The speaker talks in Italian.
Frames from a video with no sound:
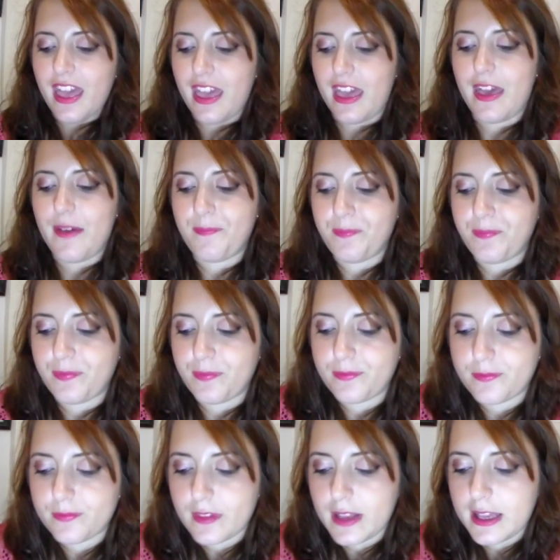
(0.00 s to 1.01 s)
e
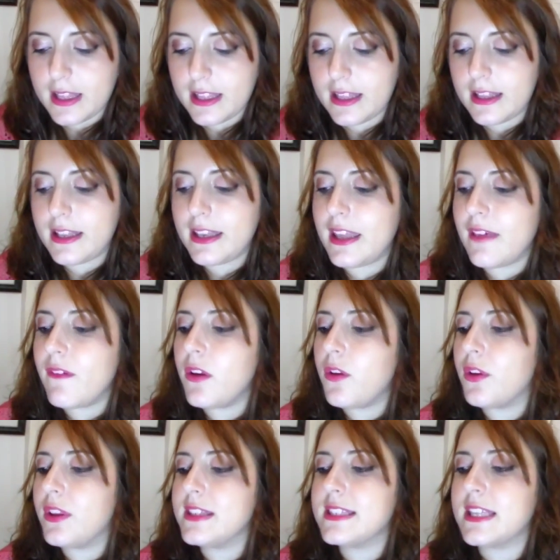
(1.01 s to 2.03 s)
mm, Neve
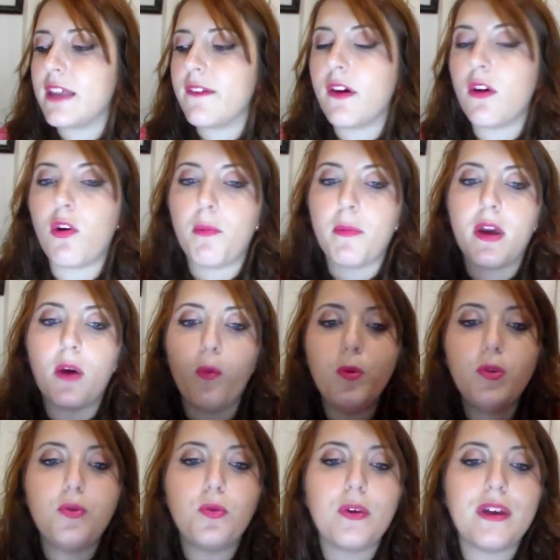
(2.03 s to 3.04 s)
lo descrive come
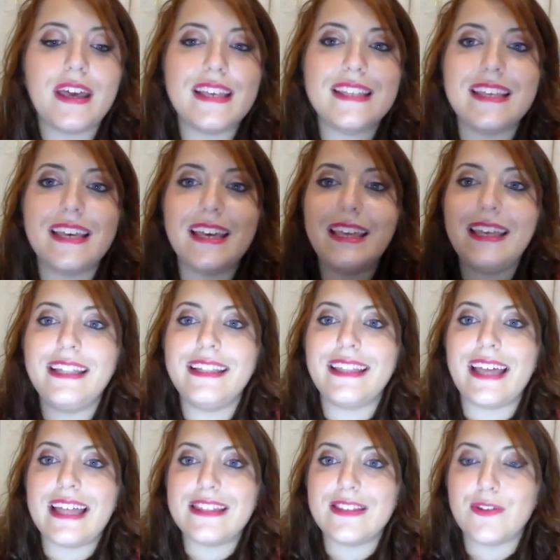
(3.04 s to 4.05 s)
un turchese
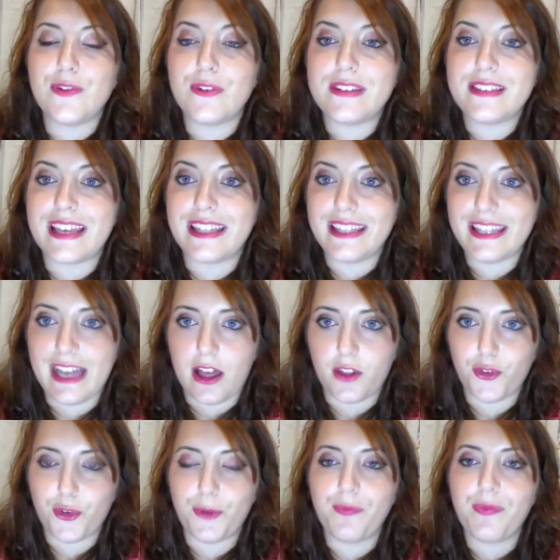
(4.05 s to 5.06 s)
intenso
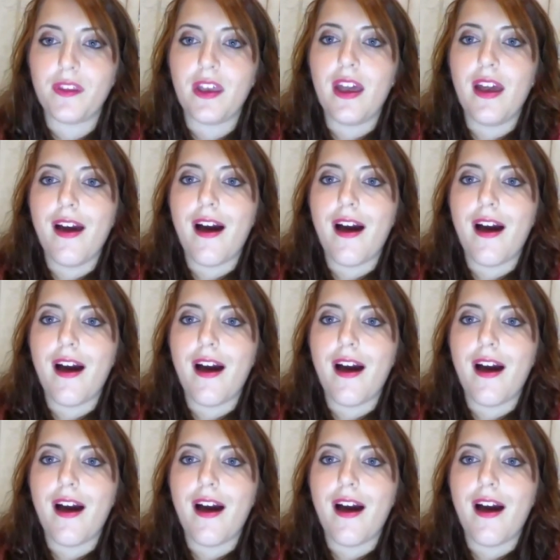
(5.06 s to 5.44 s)
satinato